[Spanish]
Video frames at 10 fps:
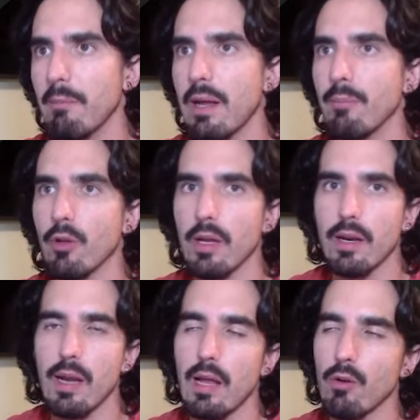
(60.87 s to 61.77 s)
para poder
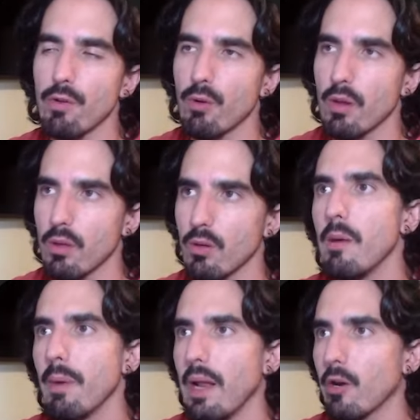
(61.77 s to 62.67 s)
crear la configuración
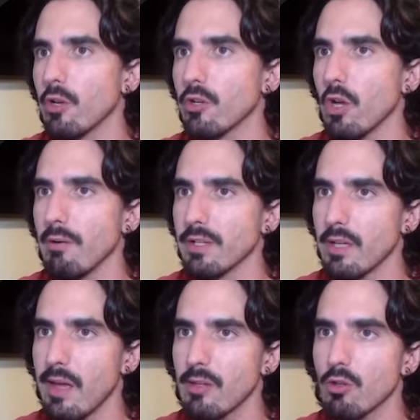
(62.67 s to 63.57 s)
para la conexión a la base de
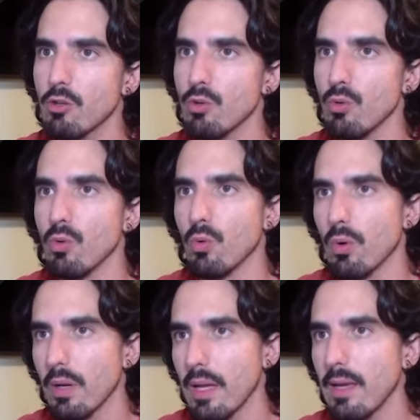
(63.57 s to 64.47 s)
datos, un
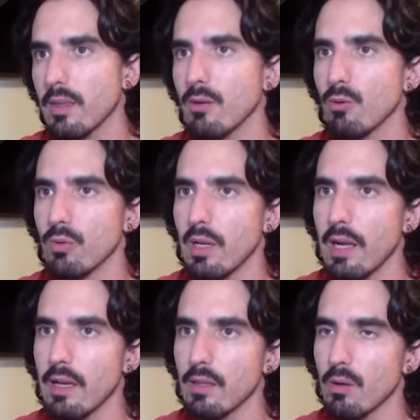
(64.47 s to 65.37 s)
create, un
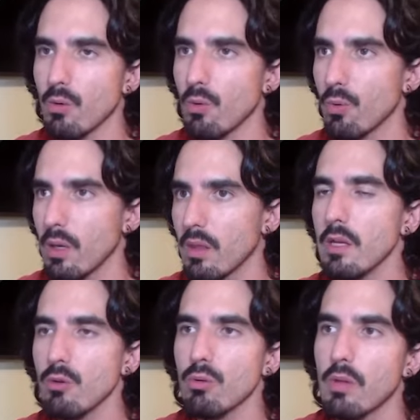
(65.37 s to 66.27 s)
delete, un read
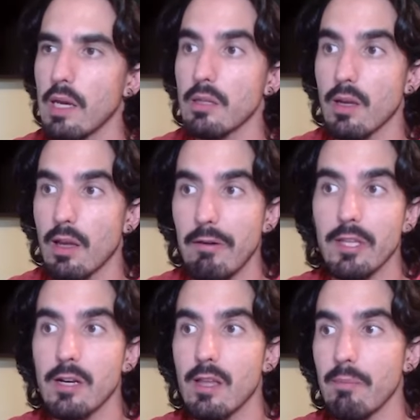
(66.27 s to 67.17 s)
y un update que va a
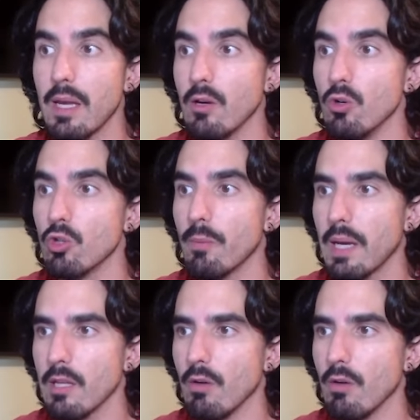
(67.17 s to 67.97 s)
tener también otro pequeño